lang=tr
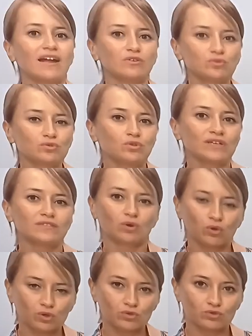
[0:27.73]
Şeyler yoluyla
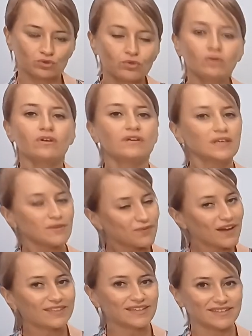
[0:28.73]
da olduğu
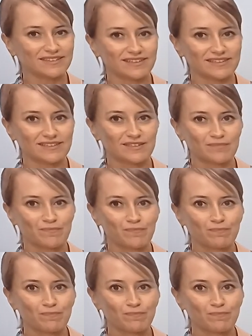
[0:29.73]
ifade edilir.